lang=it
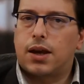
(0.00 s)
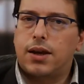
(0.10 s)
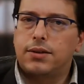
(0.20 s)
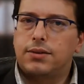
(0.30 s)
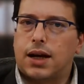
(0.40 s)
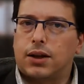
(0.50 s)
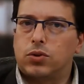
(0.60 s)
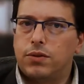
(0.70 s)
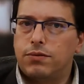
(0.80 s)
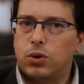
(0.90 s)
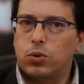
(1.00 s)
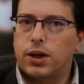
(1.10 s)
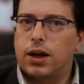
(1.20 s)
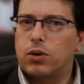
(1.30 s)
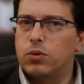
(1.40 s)
è entrato in
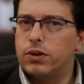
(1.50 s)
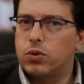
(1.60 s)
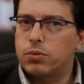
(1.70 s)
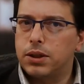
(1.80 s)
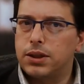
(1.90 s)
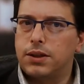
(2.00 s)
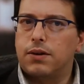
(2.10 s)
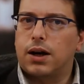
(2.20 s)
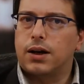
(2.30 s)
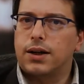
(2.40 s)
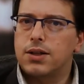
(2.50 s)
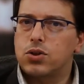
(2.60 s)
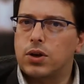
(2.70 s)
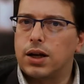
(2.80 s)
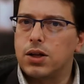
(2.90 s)
vigore la nuova normativa
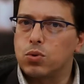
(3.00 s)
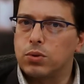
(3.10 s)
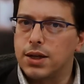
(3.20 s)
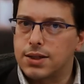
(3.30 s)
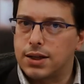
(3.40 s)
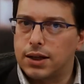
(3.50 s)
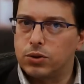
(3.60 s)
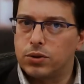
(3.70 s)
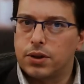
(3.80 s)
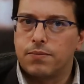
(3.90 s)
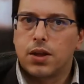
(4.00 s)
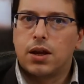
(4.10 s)
nazionale sul gas radon,